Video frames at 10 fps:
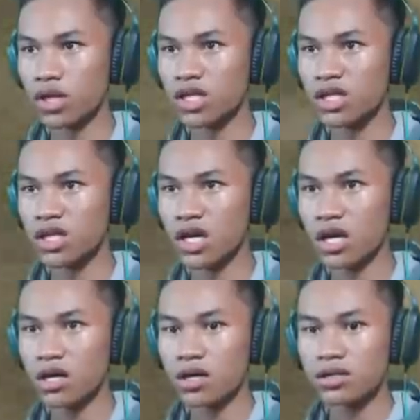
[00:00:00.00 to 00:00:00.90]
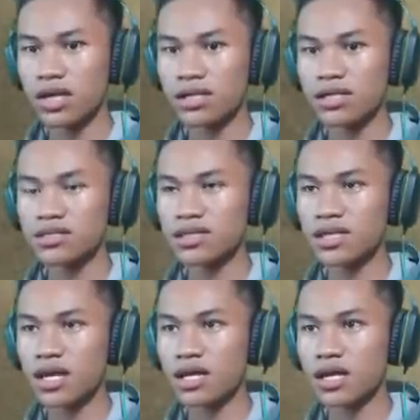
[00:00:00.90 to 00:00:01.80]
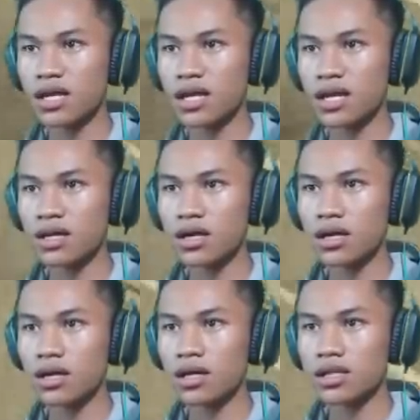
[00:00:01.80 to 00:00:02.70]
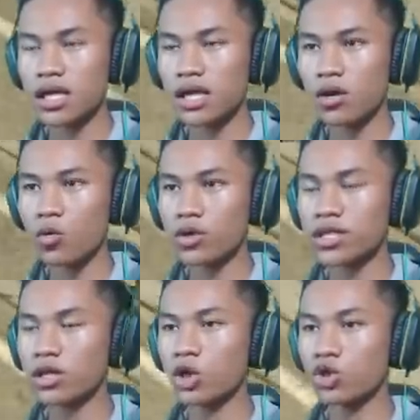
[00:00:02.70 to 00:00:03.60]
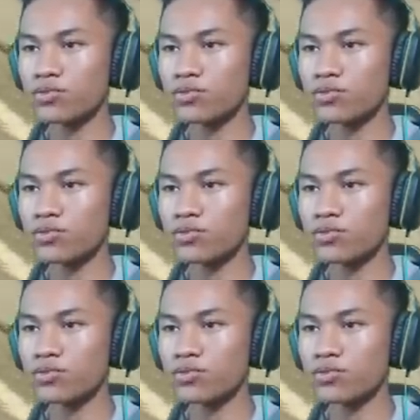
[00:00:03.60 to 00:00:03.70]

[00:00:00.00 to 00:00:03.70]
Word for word: ini ya. Dan di sini adalah uh, daerah kekuasaannya Group